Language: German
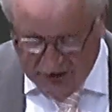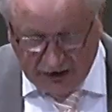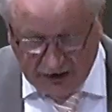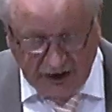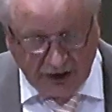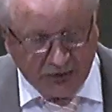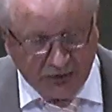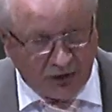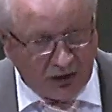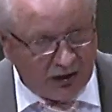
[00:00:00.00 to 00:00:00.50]
nicht
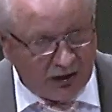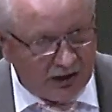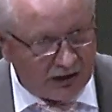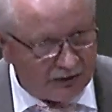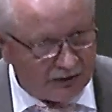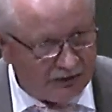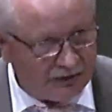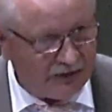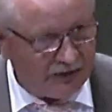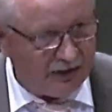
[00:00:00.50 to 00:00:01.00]
voneinander
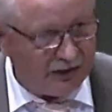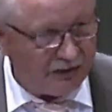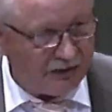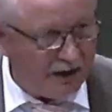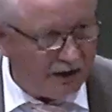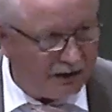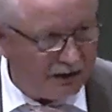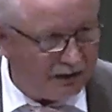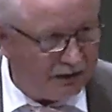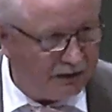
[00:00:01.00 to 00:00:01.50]
verzehrt
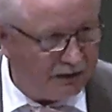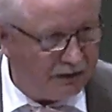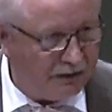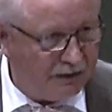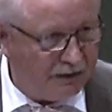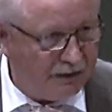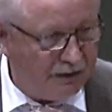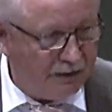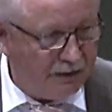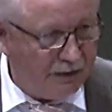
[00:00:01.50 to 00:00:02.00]
werdet.
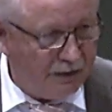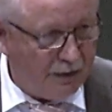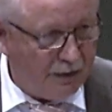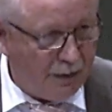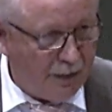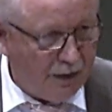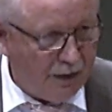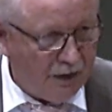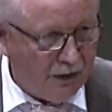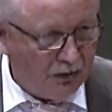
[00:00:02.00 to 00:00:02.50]

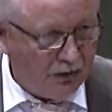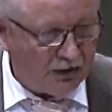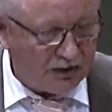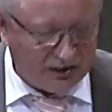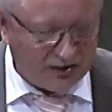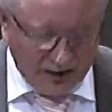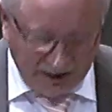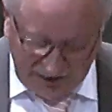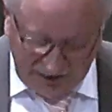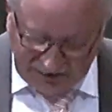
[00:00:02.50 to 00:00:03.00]
Und ich
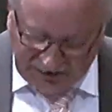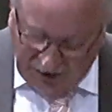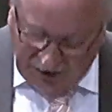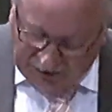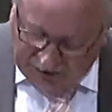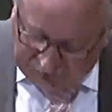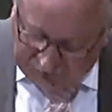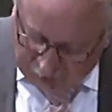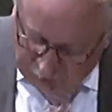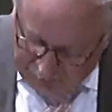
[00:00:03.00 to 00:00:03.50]
sage
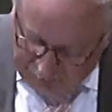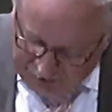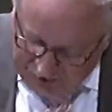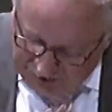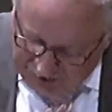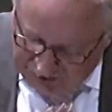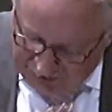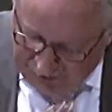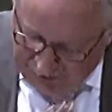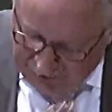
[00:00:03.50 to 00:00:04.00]
das zu mir.